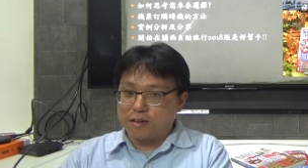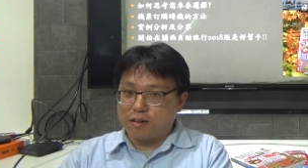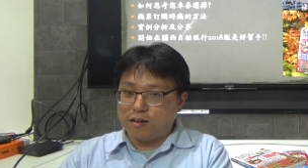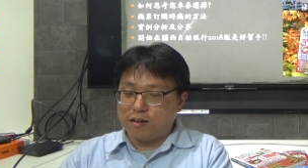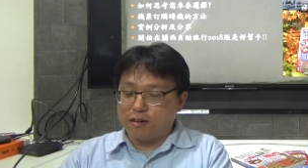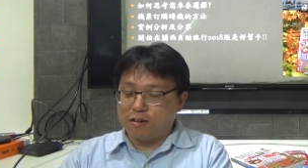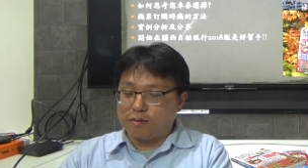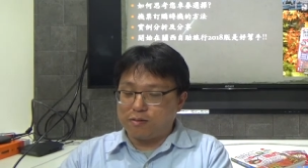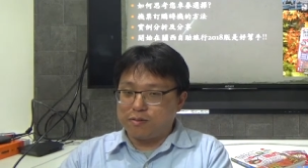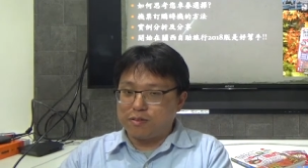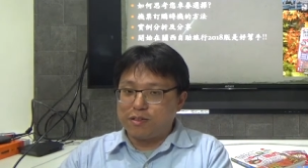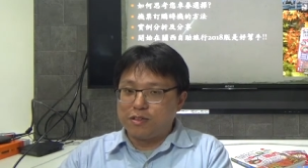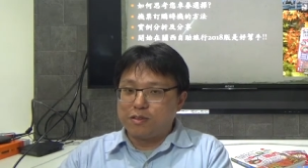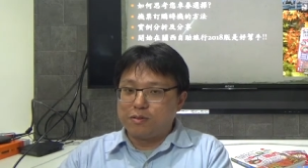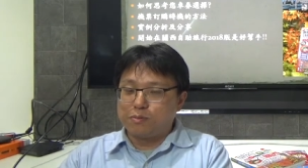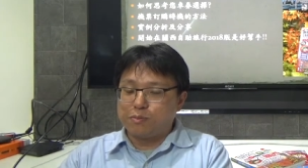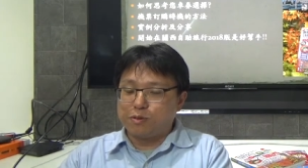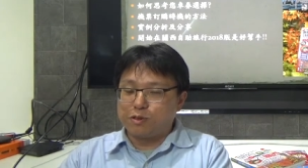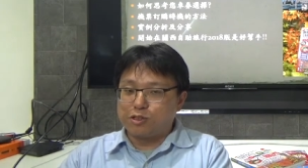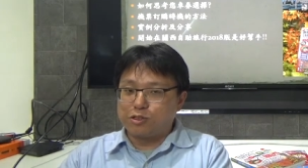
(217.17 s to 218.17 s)
哦，
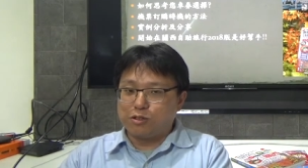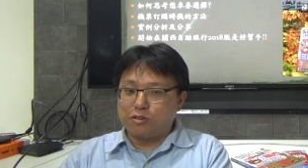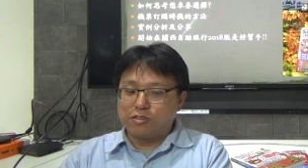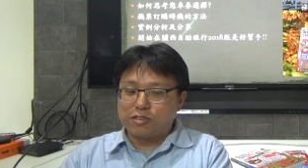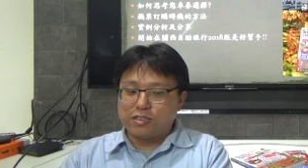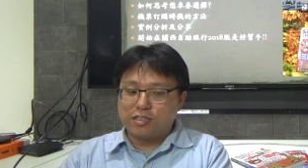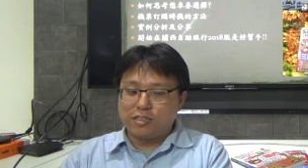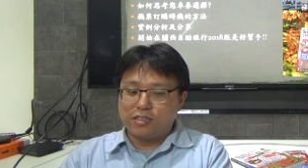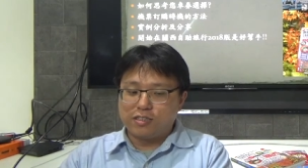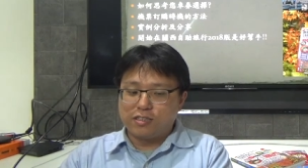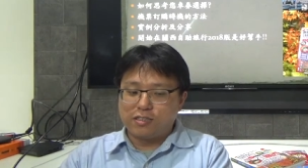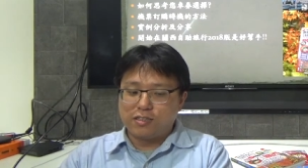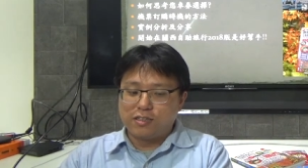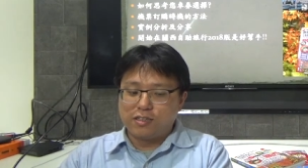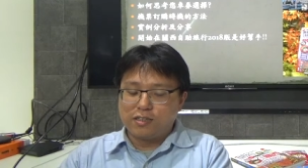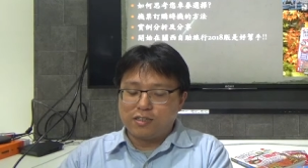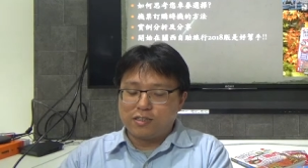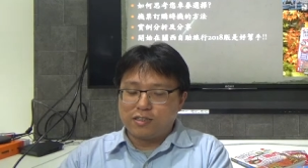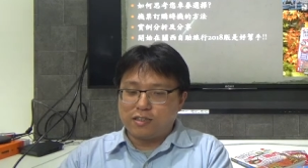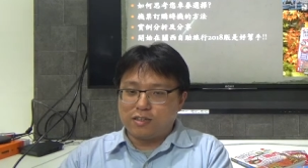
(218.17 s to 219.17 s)
不重视
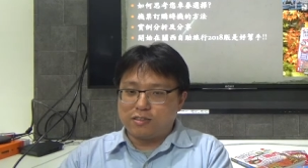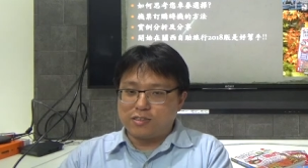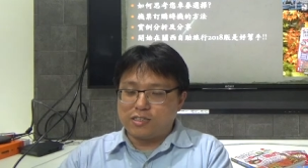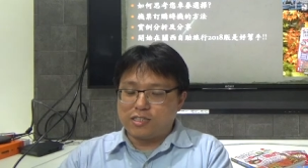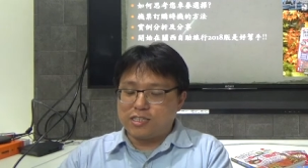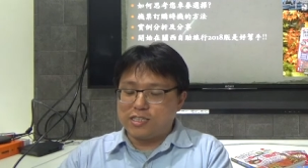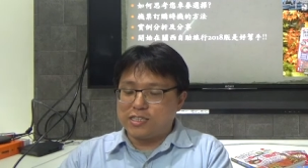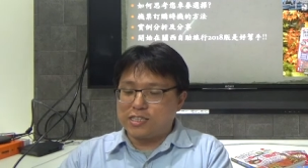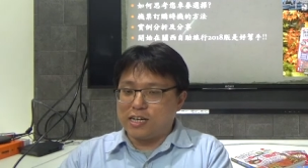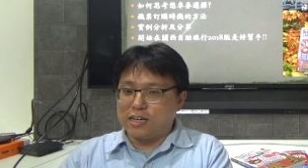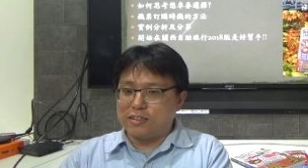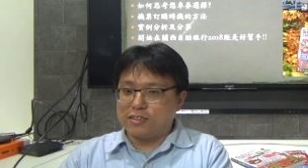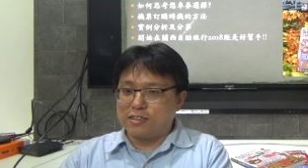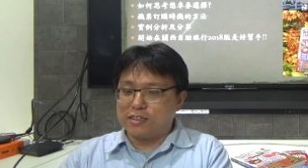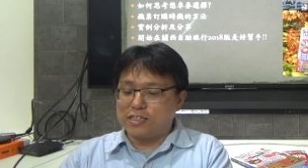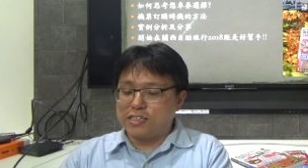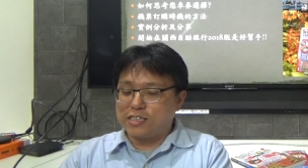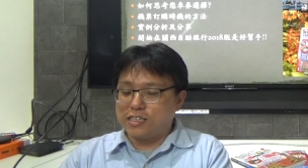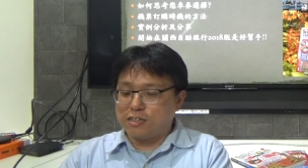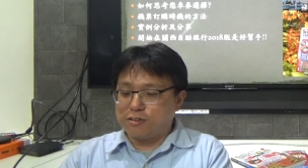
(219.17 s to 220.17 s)
啊机上的
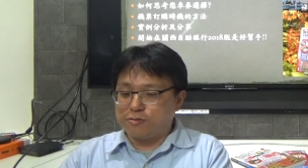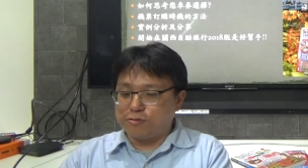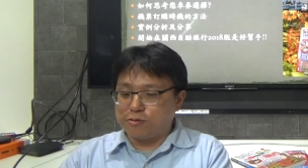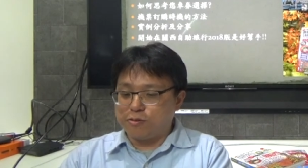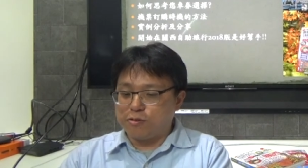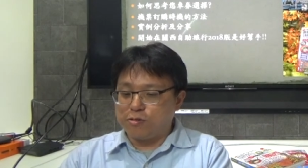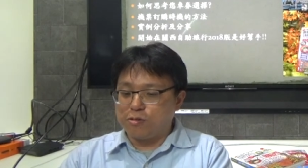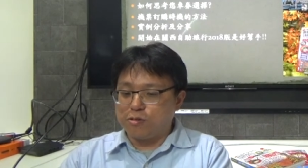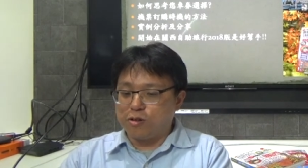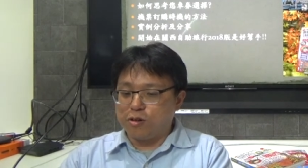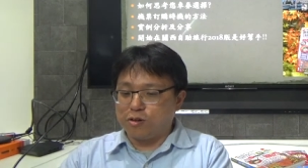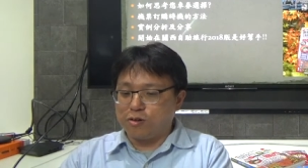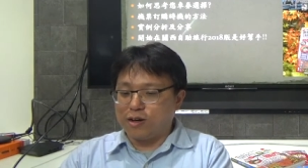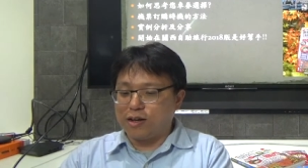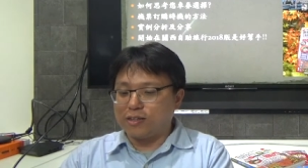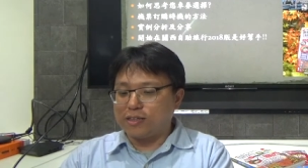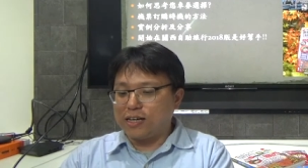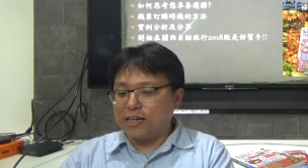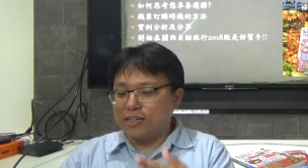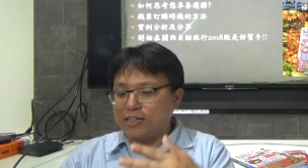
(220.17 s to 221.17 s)
一些服务的
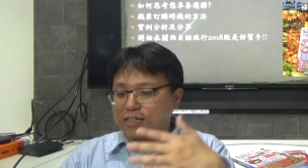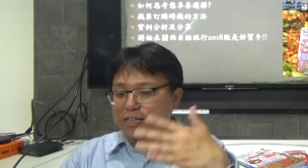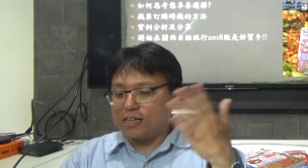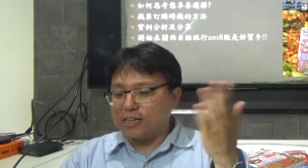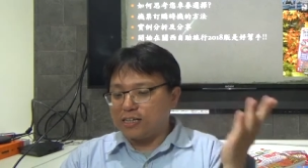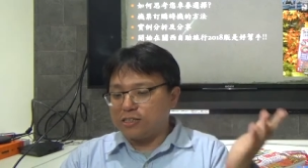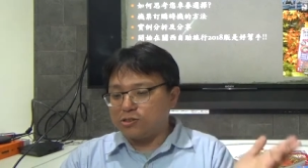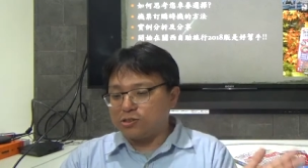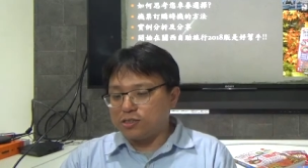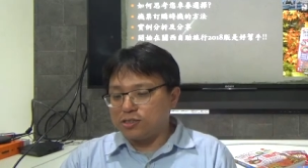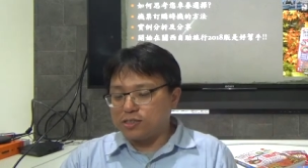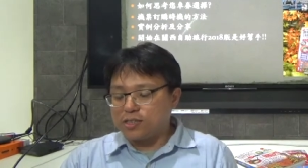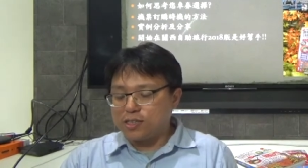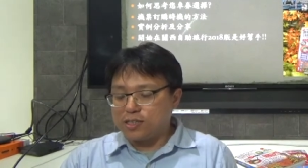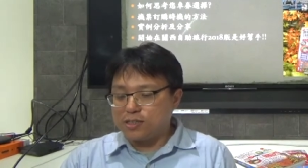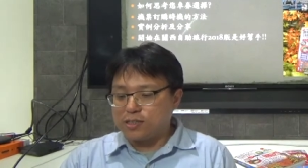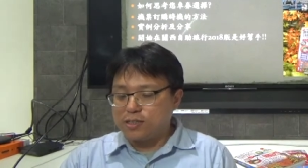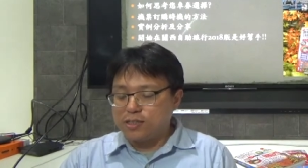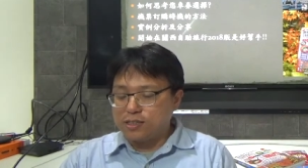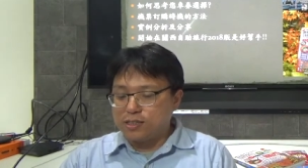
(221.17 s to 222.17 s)
话，那你可以选择
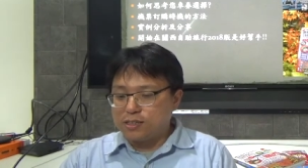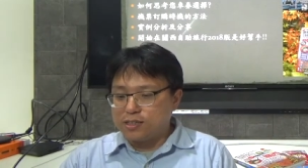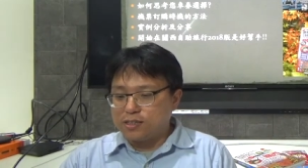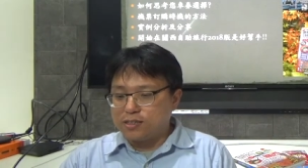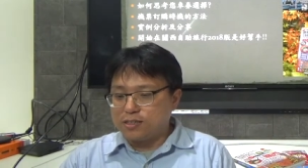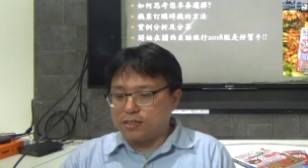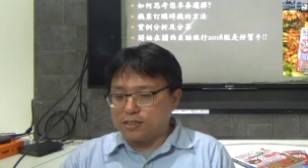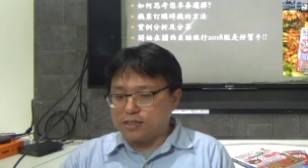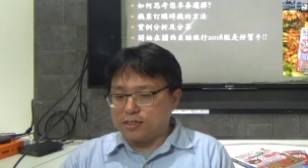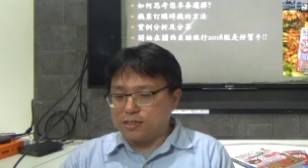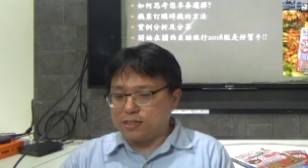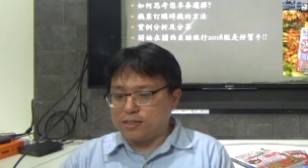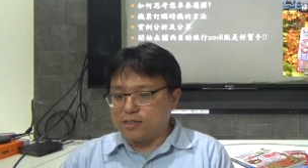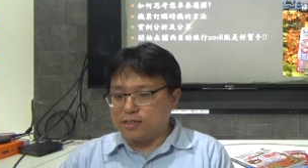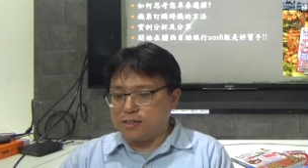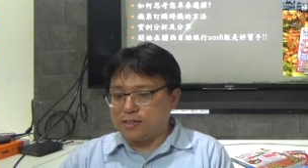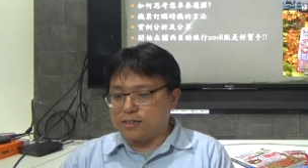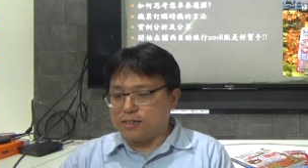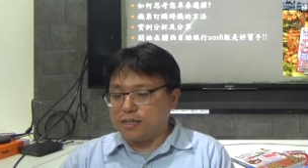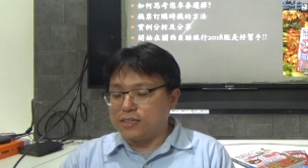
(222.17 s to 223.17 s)
那个
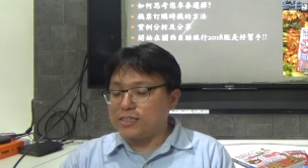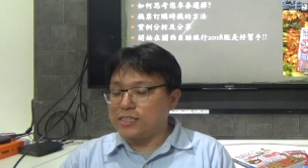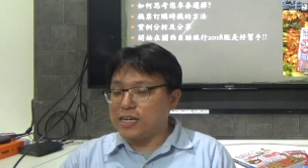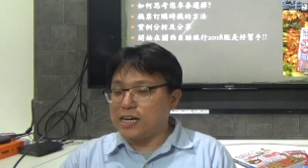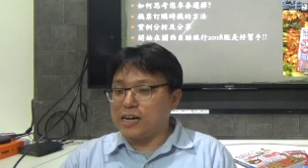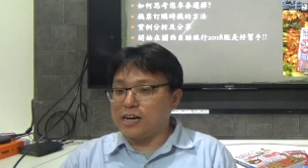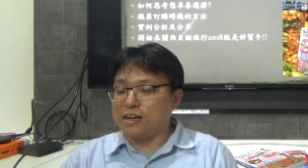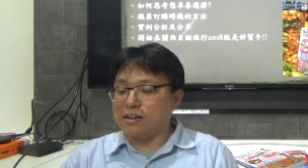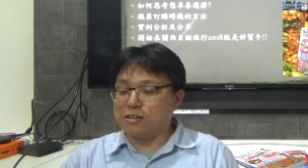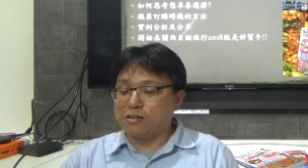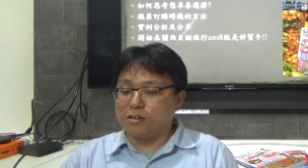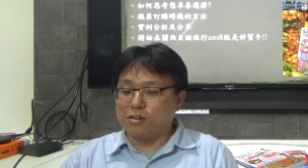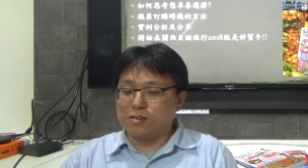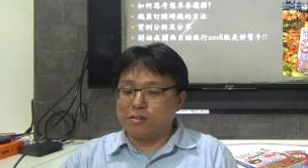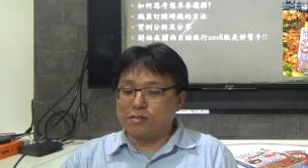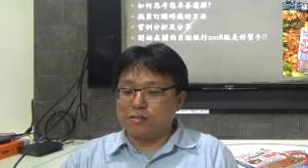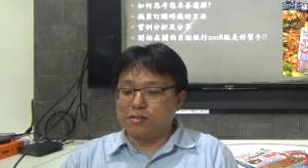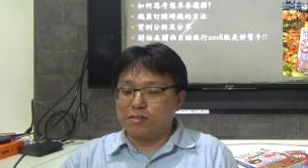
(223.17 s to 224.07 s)
廉价航空。